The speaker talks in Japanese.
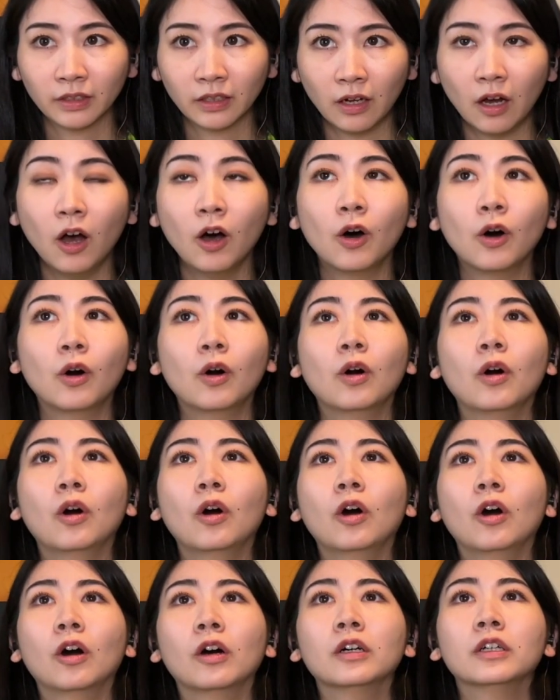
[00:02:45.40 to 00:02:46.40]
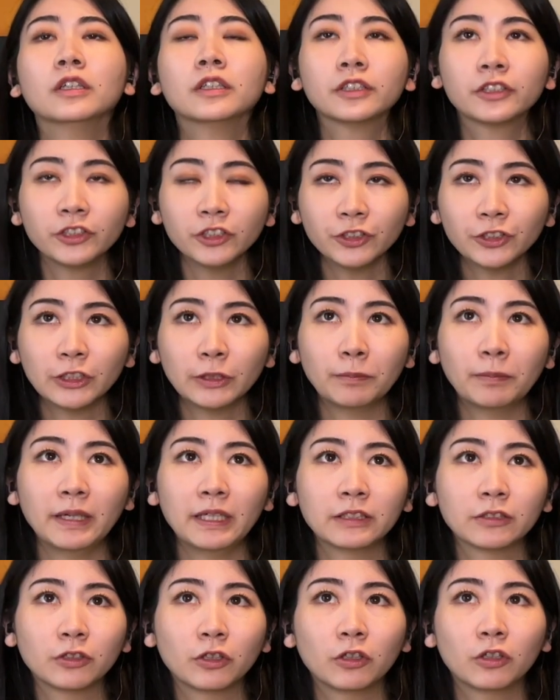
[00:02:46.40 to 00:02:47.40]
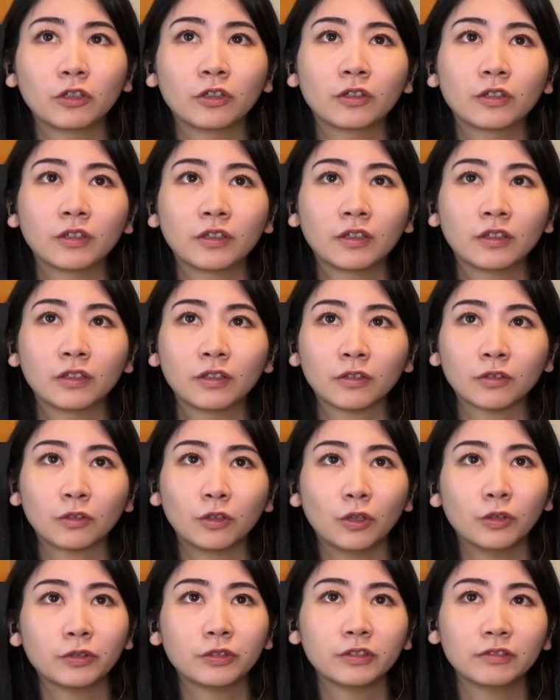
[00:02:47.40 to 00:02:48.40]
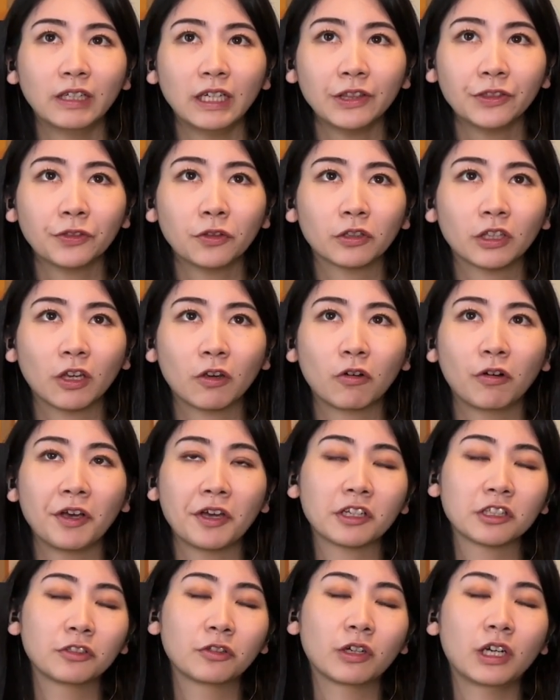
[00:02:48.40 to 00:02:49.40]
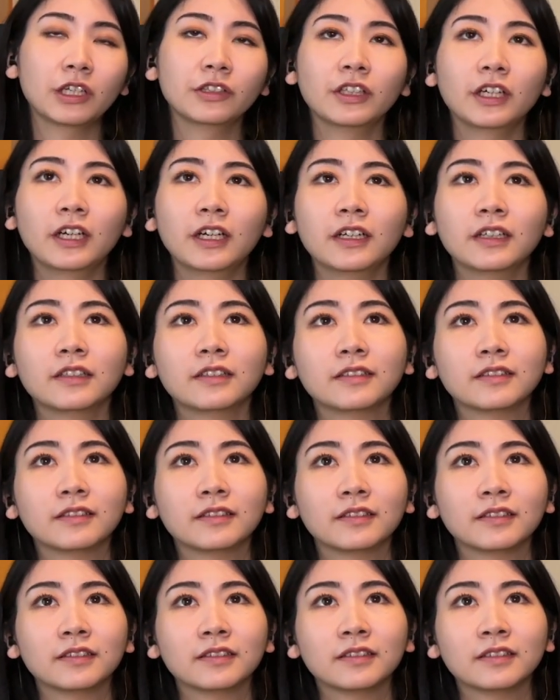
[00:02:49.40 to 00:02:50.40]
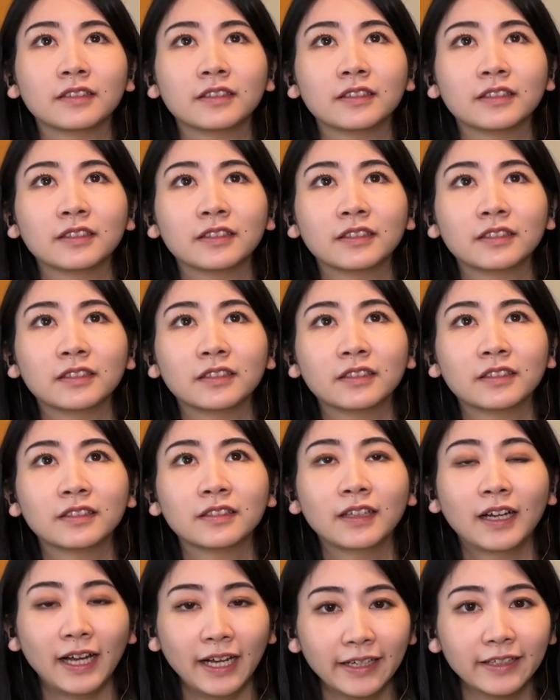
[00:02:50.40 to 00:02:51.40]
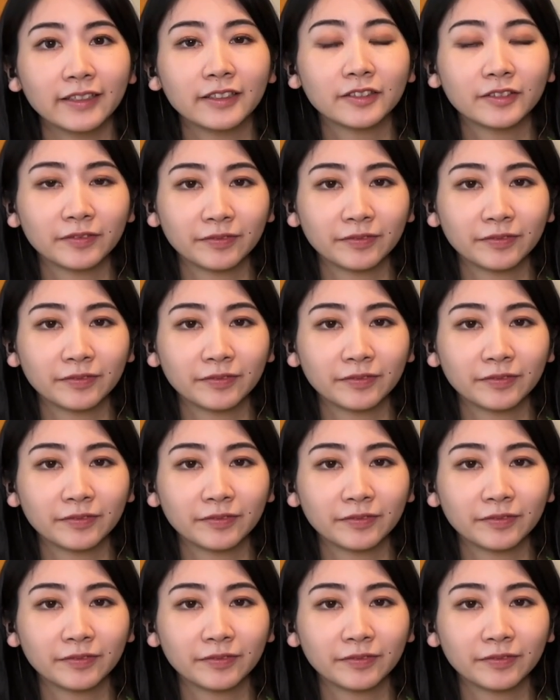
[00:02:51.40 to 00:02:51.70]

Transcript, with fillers: おー、ちょっとバンドこうふわっと聞こえるのかな、はい、